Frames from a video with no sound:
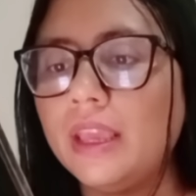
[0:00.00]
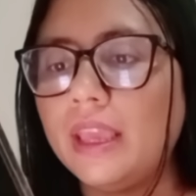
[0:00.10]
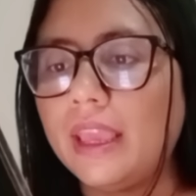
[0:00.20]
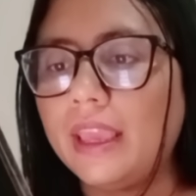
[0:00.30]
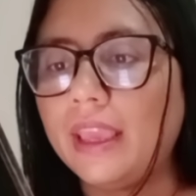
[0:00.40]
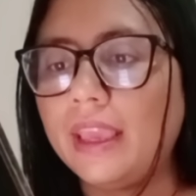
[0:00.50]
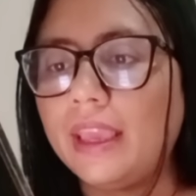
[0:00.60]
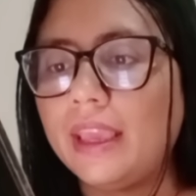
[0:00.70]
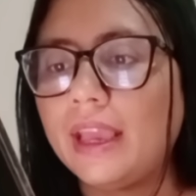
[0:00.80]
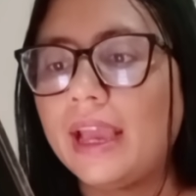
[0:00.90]

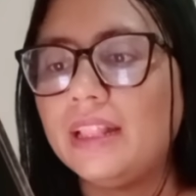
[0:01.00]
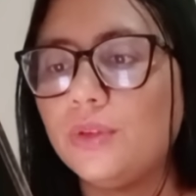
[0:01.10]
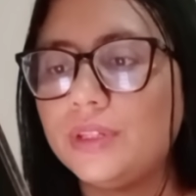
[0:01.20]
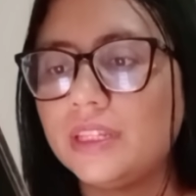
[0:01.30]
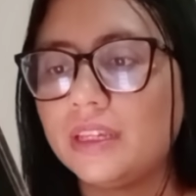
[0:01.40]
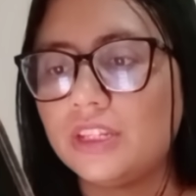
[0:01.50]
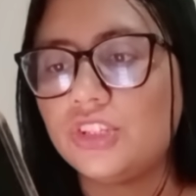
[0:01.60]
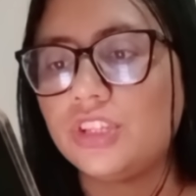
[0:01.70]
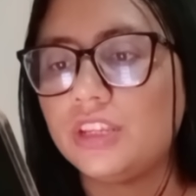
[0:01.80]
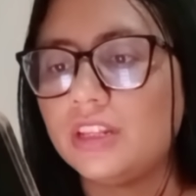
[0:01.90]
É, a Heloísa
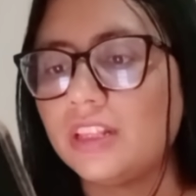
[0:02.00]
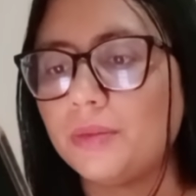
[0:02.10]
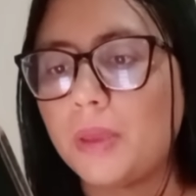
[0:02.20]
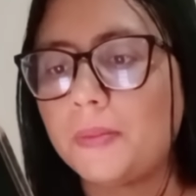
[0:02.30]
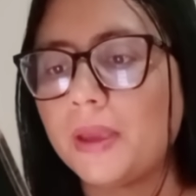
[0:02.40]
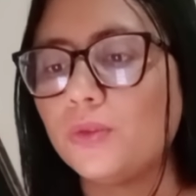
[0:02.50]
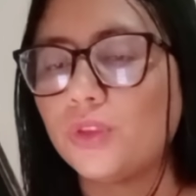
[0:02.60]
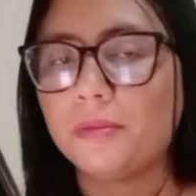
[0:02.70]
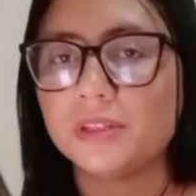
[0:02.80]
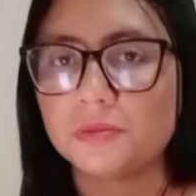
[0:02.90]
Cristina também
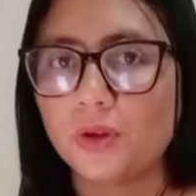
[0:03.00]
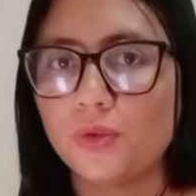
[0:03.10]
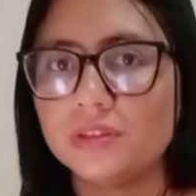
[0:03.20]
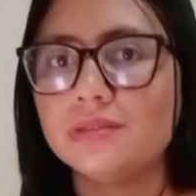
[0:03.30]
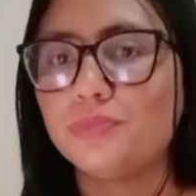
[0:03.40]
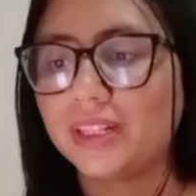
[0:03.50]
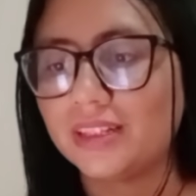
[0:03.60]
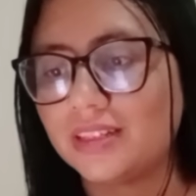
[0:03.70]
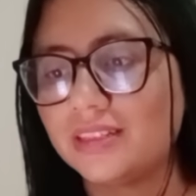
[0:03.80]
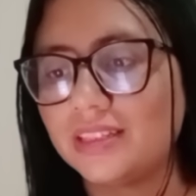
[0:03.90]
perguntou a mesma coisa. O pai da
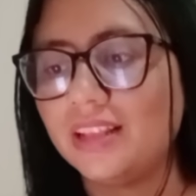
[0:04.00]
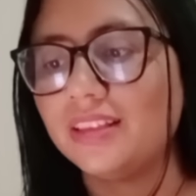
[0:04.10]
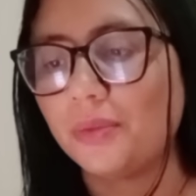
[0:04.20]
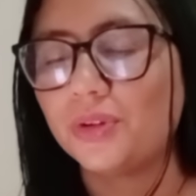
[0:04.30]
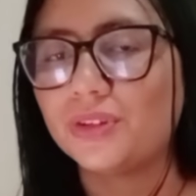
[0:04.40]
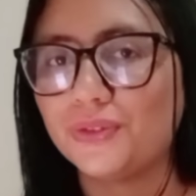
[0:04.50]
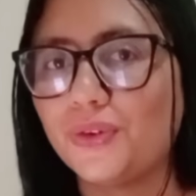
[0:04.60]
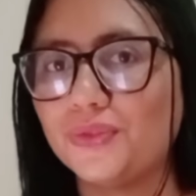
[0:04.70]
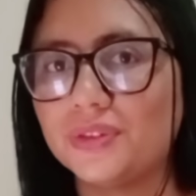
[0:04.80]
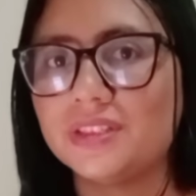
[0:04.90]
Cecília tá morando
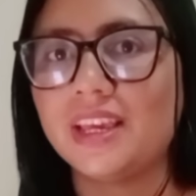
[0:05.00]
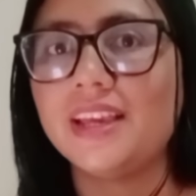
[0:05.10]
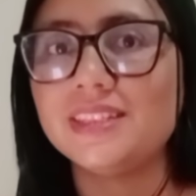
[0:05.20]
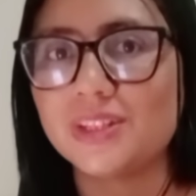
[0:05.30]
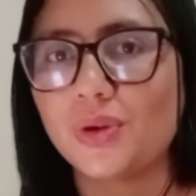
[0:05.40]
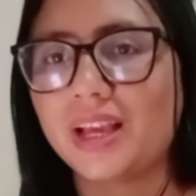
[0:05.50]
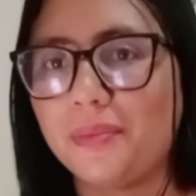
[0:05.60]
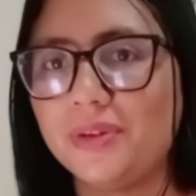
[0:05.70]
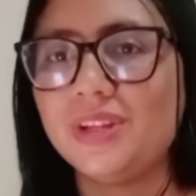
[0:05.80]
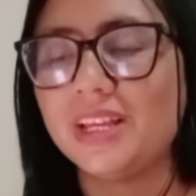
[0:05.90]
com vocês, que eu
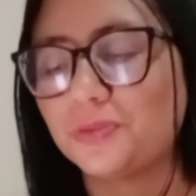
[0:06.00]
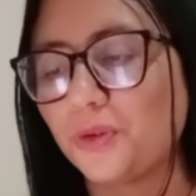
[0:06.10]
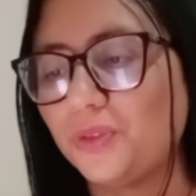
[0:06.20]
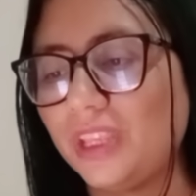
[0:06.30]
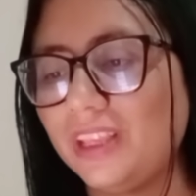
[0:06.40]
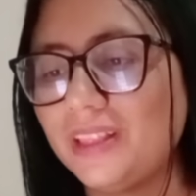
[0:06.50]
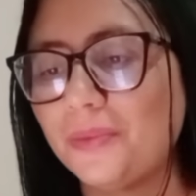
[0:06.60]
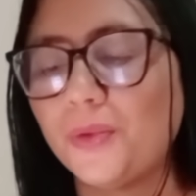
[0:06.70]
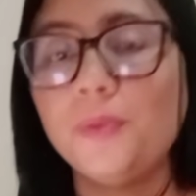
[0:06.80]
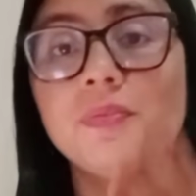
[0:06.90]
acabei de responder, tá
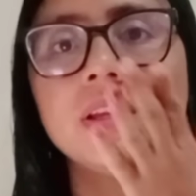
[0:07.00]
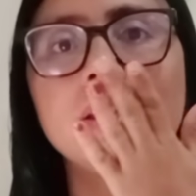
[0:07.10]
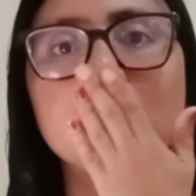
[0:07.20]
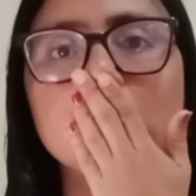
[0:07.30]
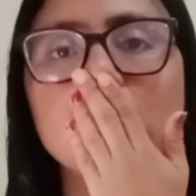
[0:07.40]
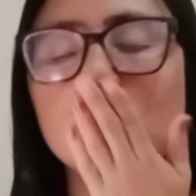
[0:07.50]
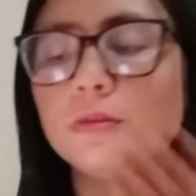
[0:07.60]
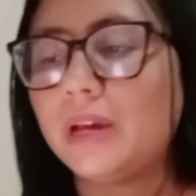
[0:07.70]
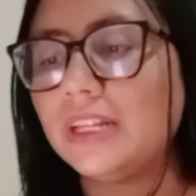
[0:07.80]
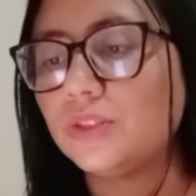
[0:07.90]
bom?
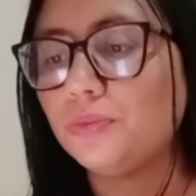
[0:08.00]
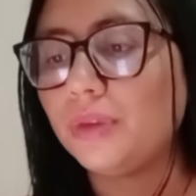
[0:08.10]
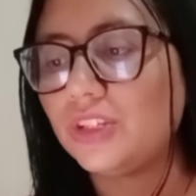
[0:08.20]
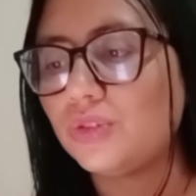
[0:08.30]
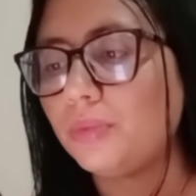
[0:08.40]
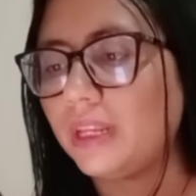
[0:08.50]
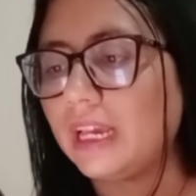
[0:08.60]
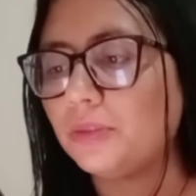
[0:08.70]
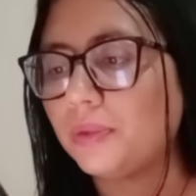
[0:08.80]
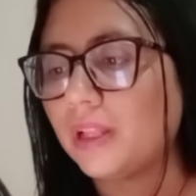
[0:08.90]
Mais um beijo,
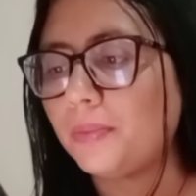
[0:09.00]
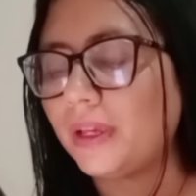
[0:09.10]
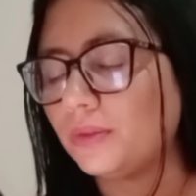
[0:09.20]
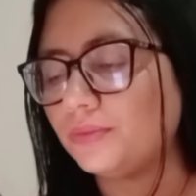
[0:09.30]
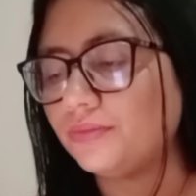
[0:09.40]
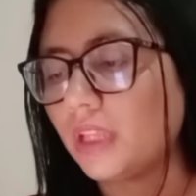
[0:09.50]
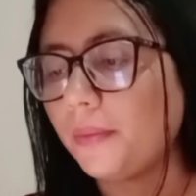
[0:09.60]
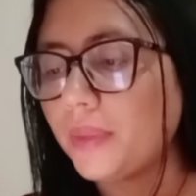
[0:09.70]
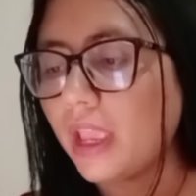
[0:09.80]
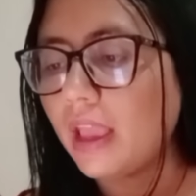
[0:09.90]
obrigada pela
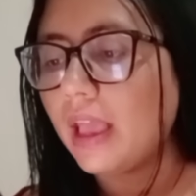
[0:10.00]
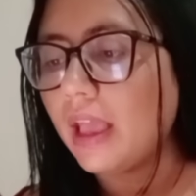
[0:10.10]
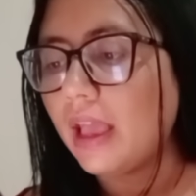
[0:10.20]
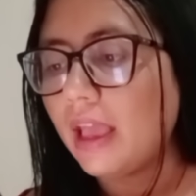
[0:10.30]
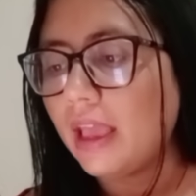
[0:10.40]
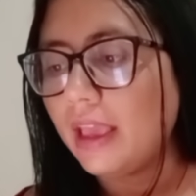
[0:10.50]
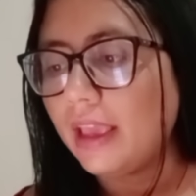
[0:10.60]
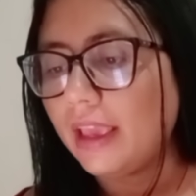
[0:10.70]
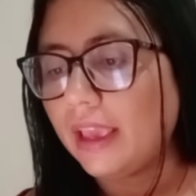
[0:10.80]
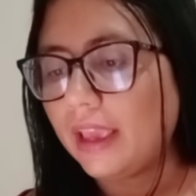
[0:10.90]
pergunta.
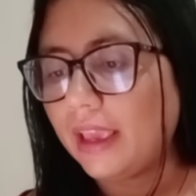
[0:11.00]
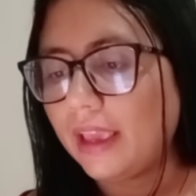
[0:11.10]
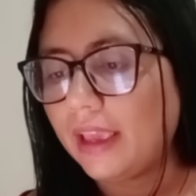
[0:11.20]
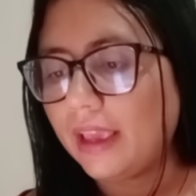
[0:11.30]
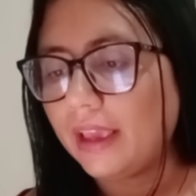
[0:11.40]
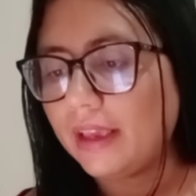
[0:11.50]
É...